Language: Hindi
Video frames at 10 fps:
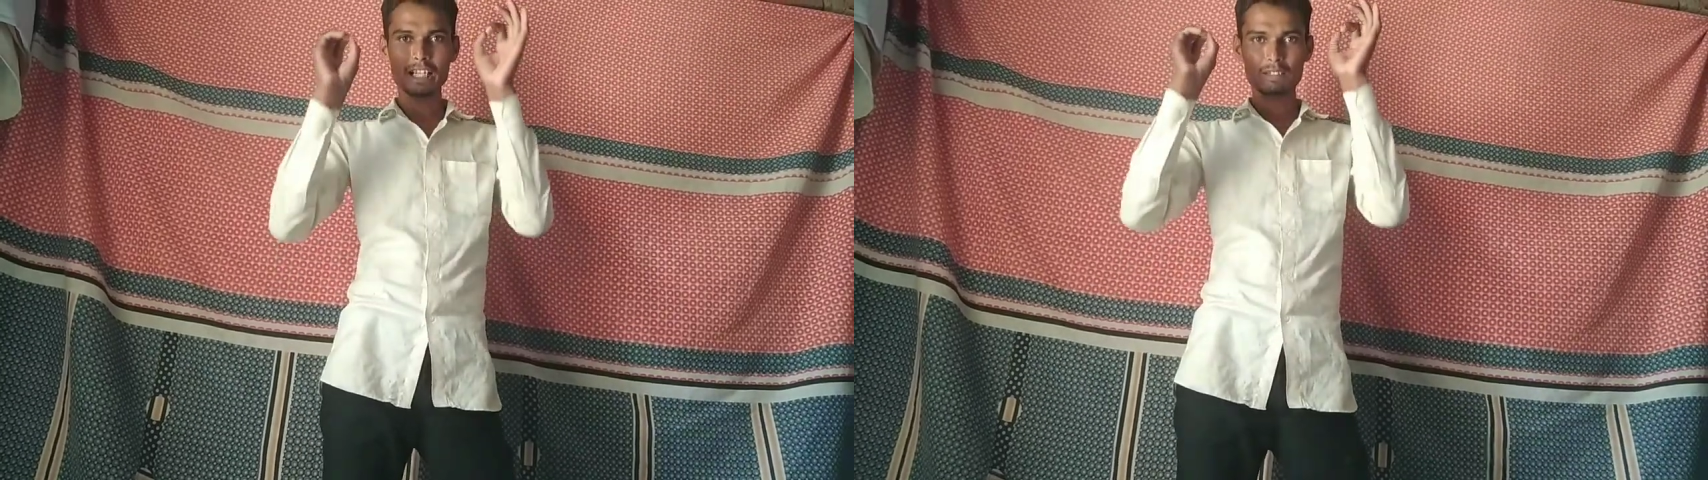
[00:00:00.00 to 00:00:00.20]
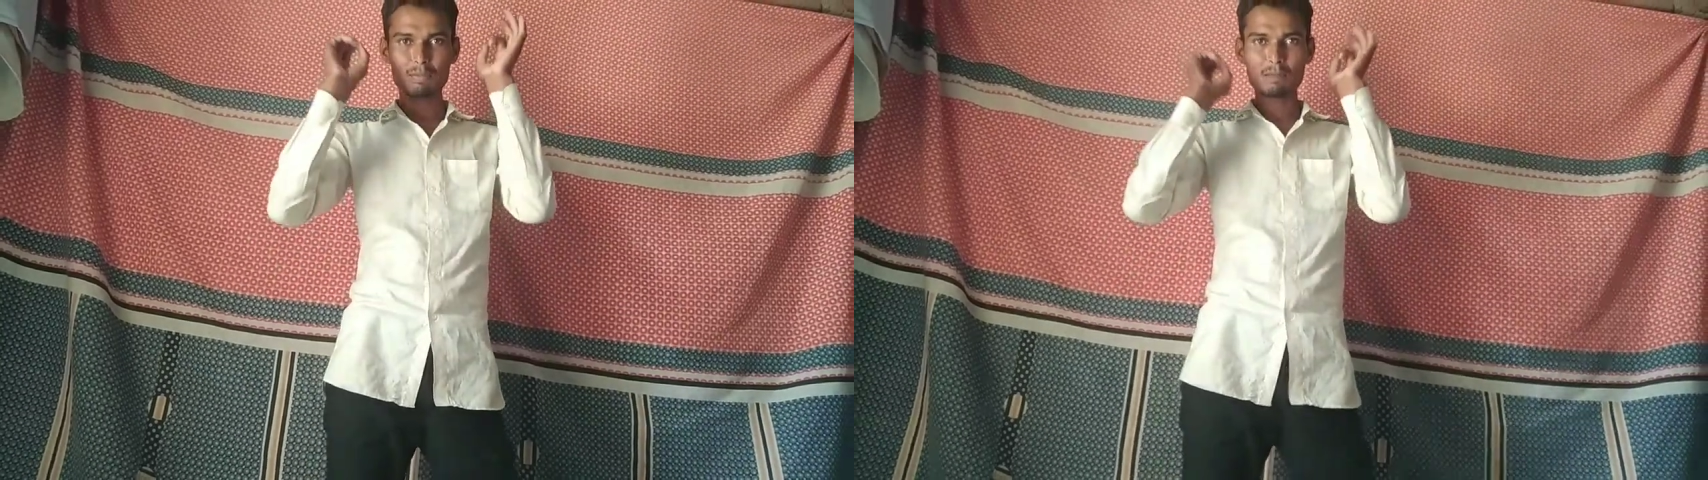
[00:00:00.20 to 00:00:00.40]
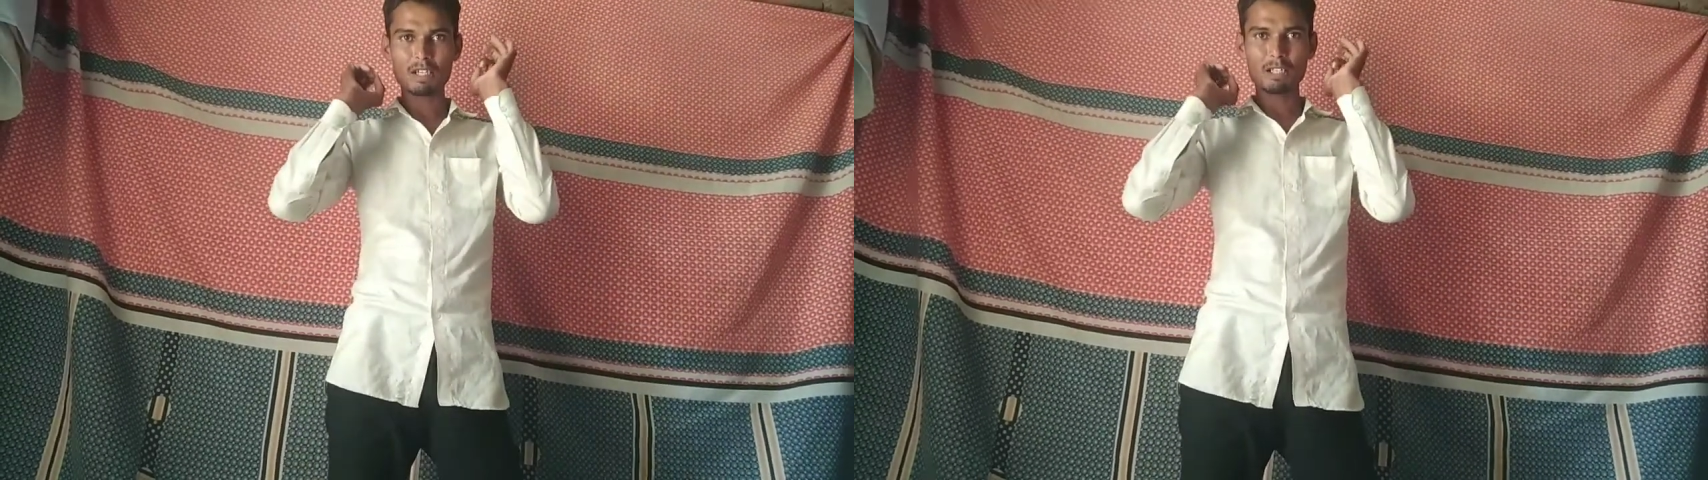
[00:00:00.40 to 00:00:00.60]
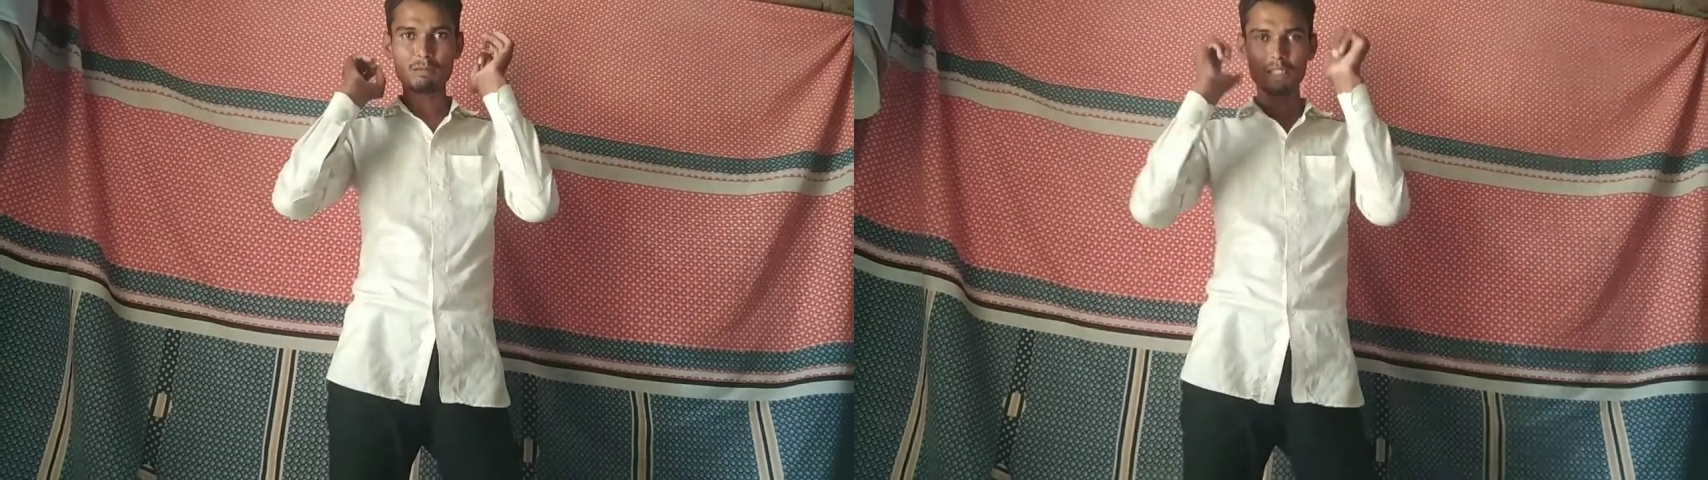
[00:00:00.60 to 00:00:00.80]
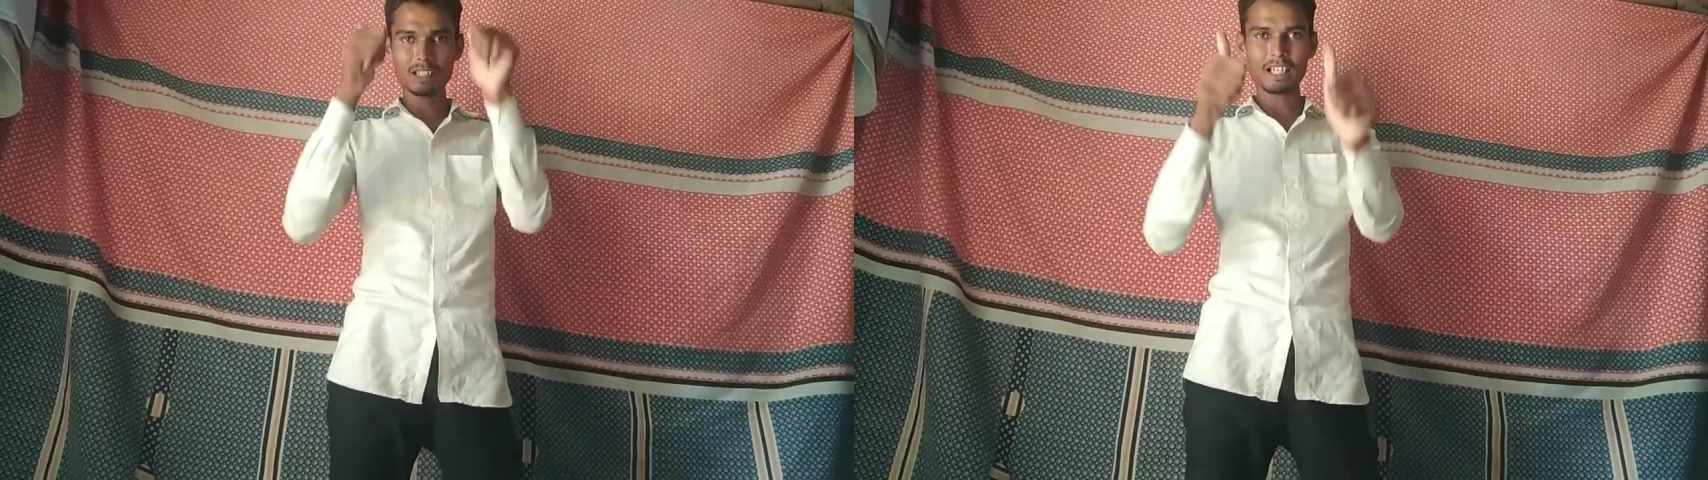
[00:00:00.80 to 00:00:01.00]
एक्सपेरिमेंट
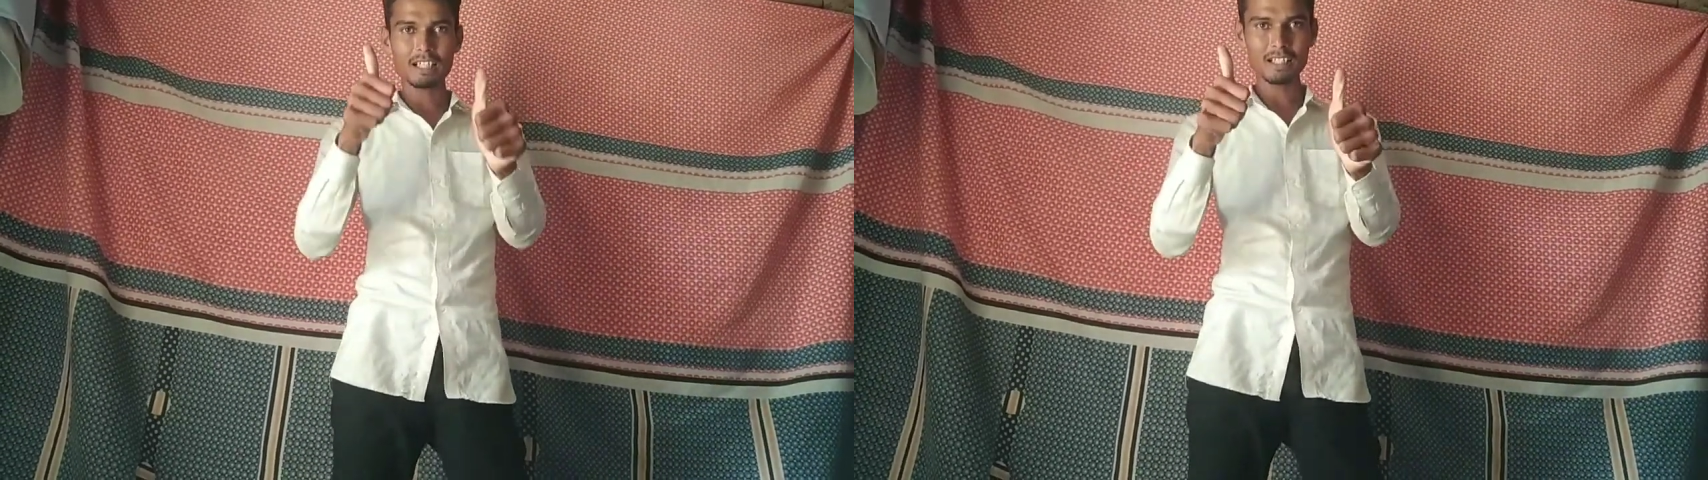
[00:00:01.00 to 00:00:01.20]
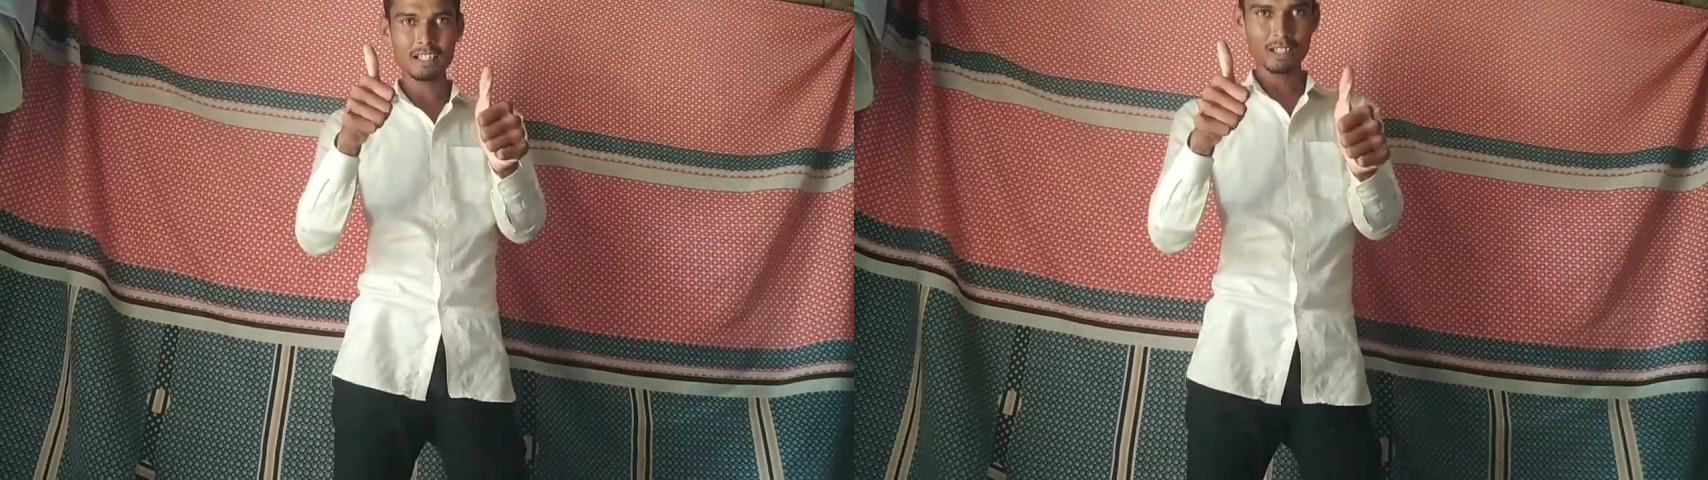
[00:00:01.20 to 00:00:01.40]
बता रहे हैं